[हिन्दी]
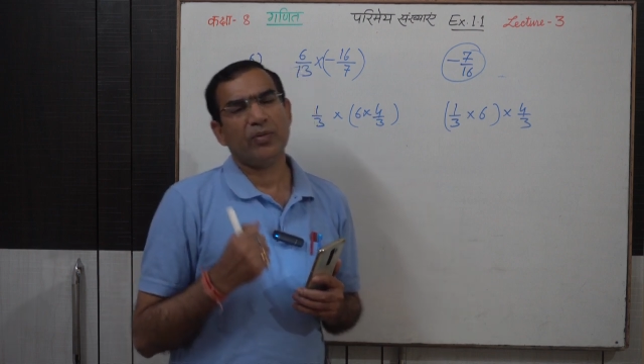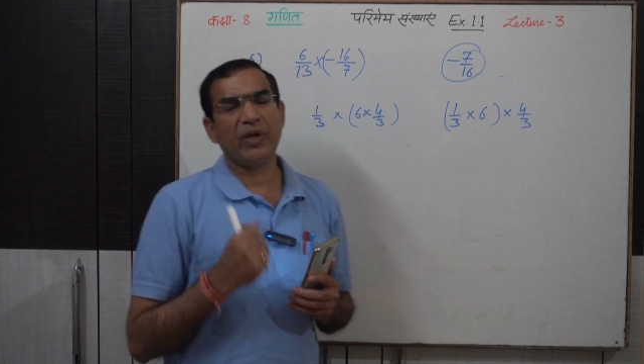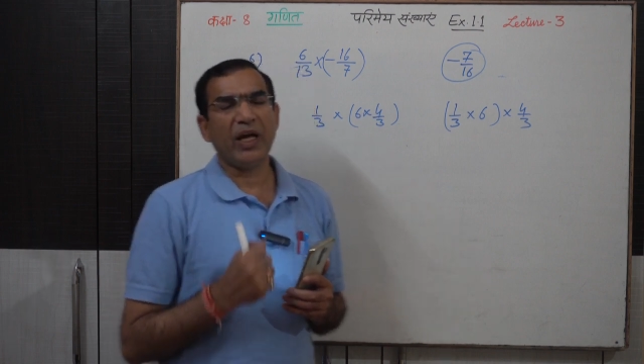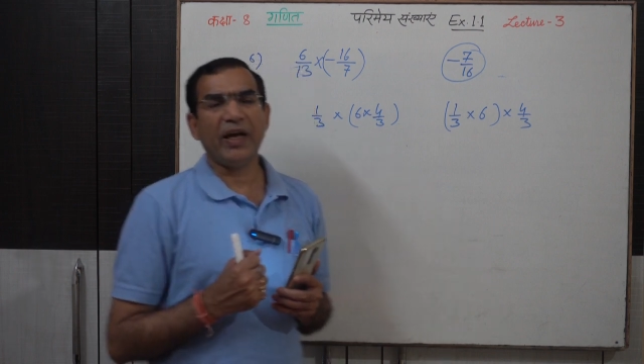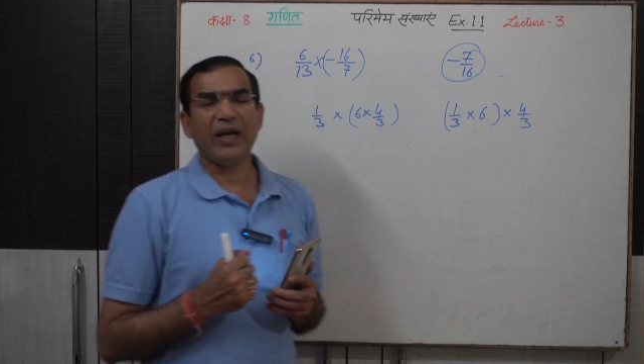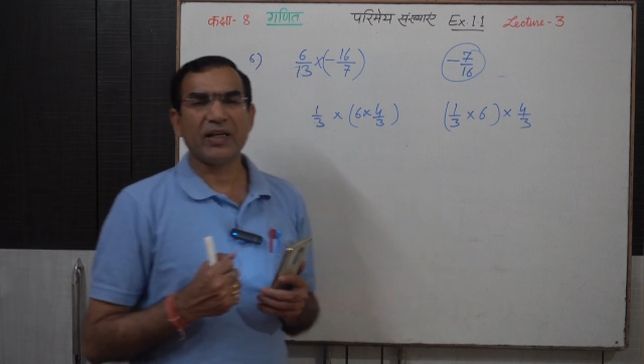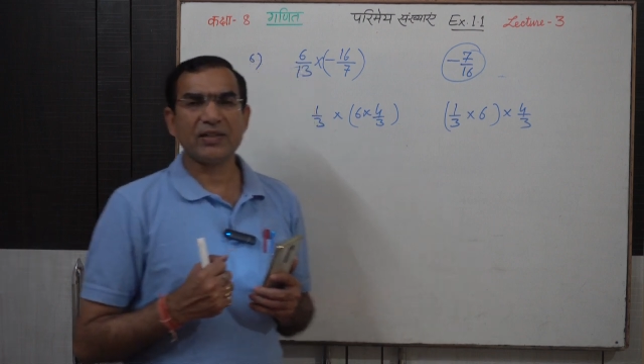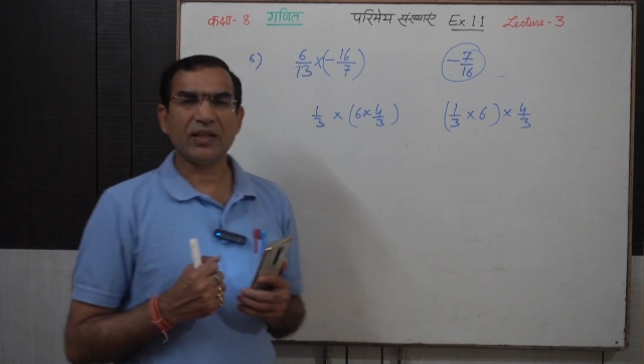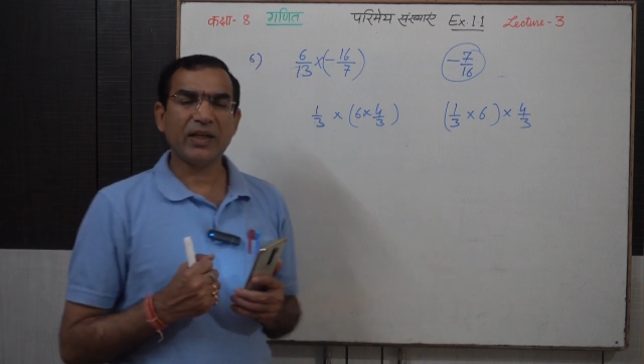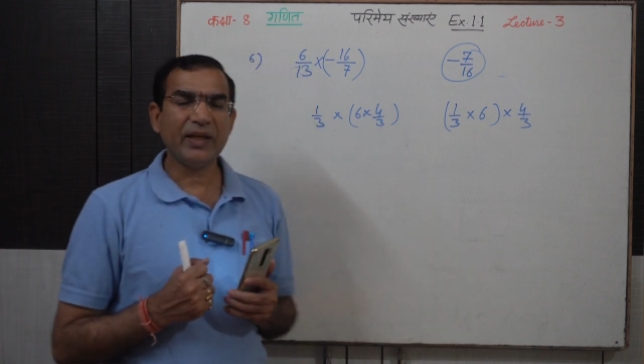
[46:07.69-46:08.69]
बनाया
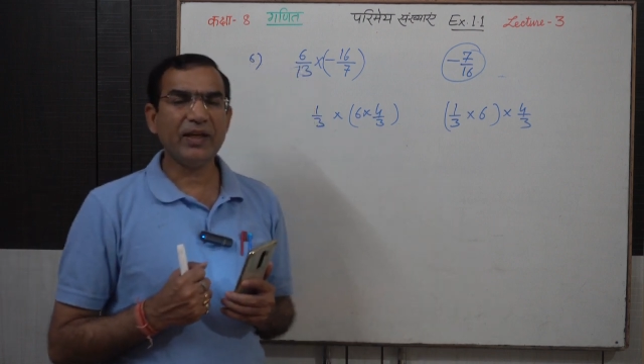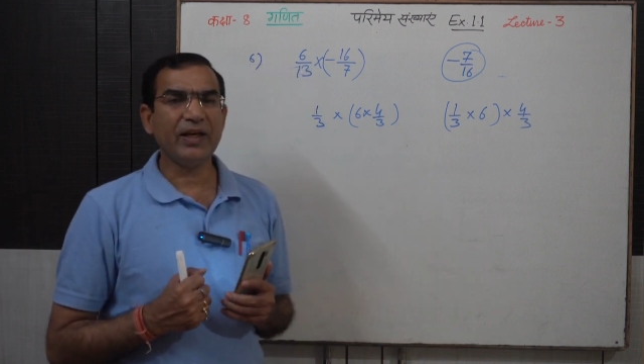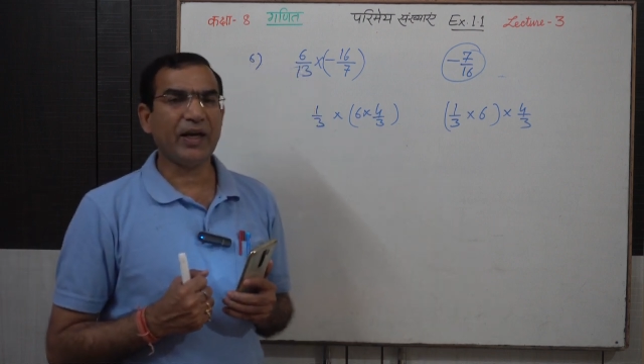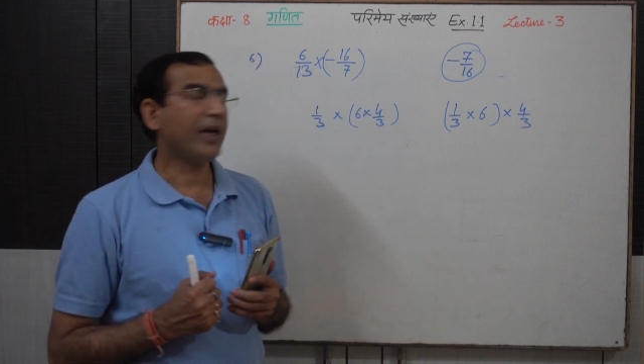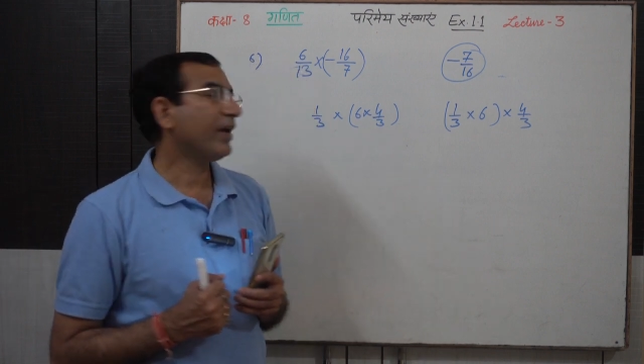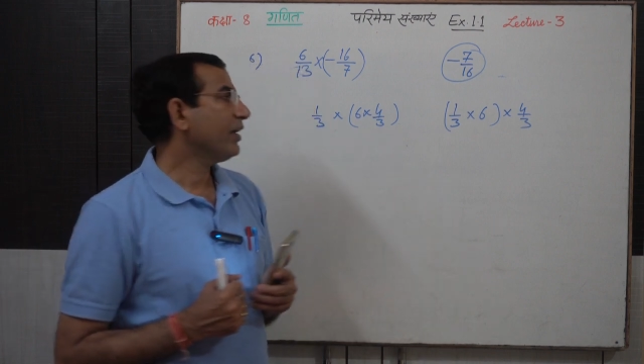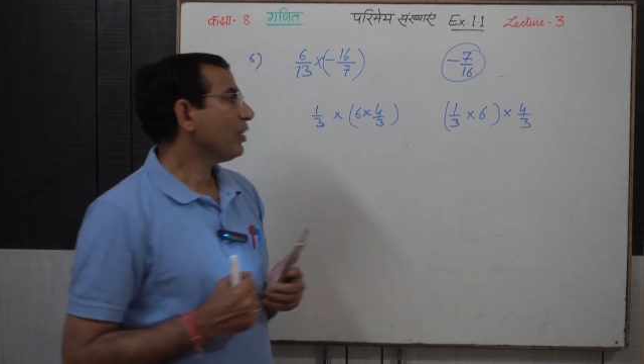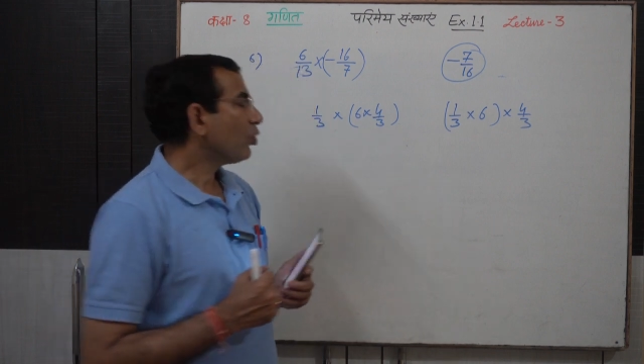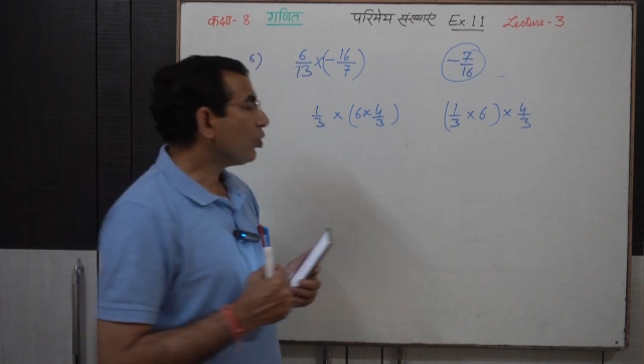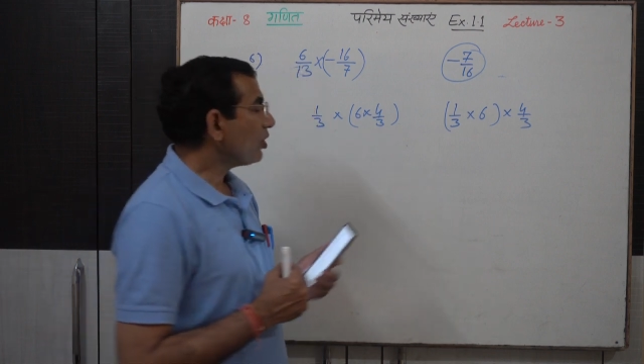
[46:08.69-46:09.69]
आंसर नहीं लिया है
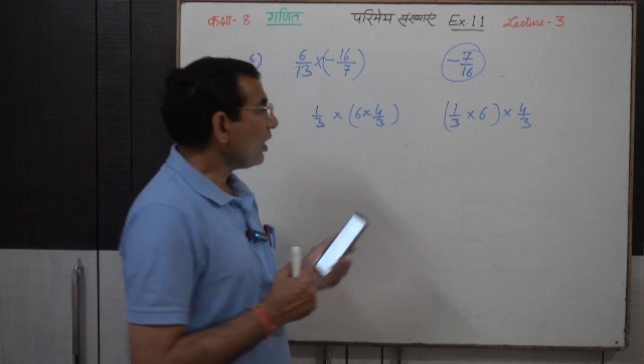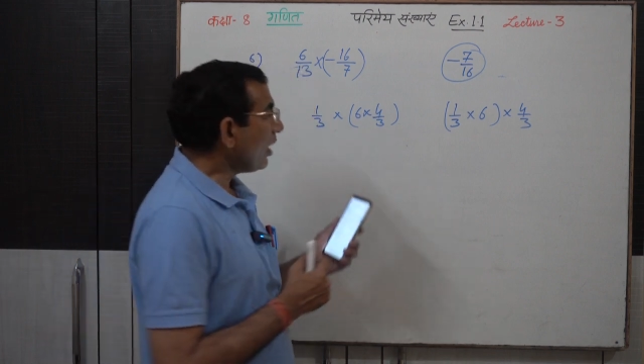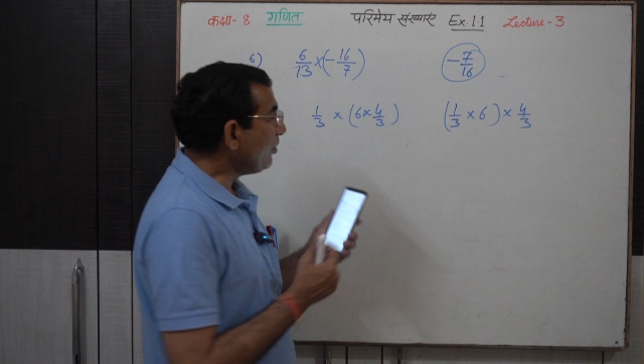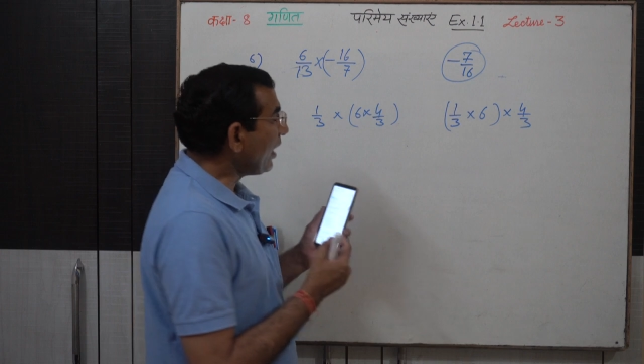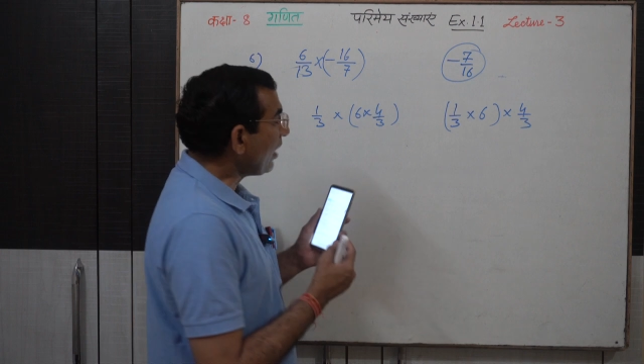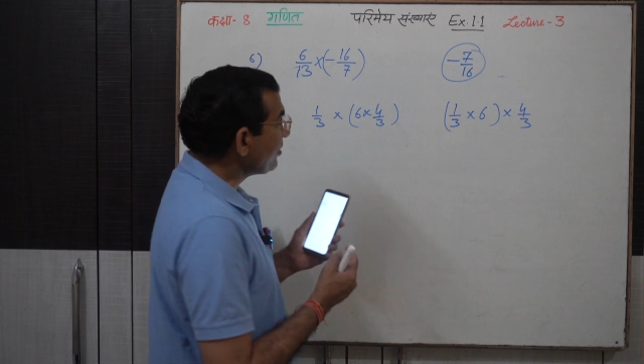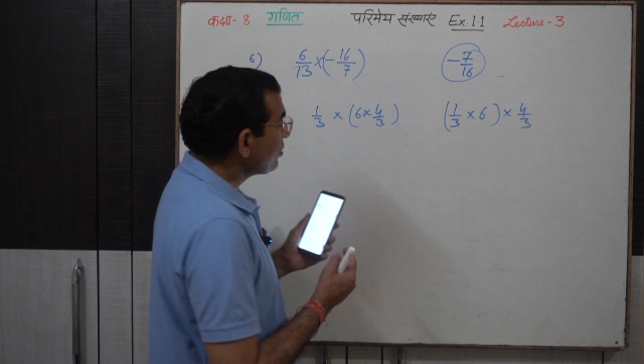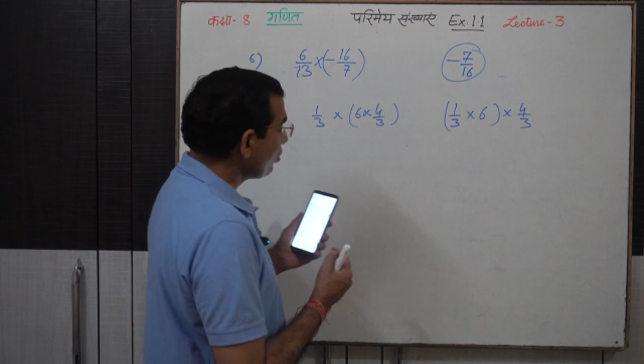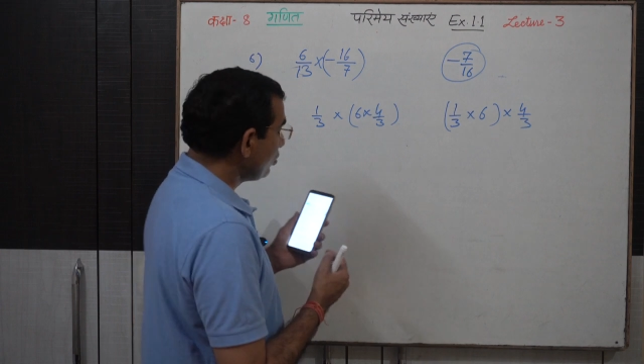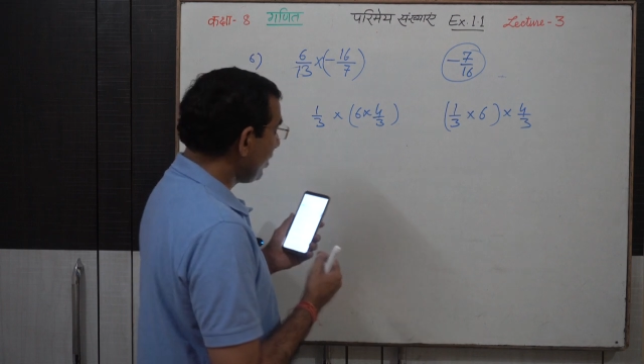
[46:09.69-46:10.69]
अभी आप
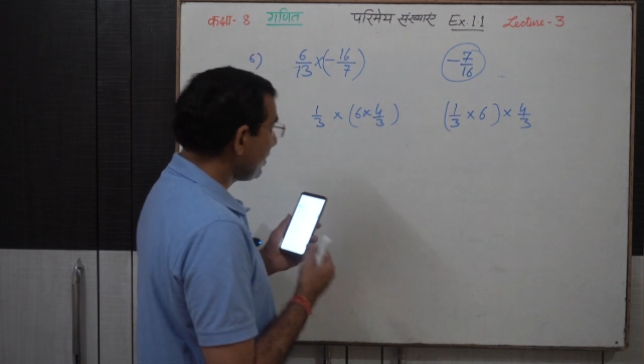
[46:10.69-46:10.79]
इसको जो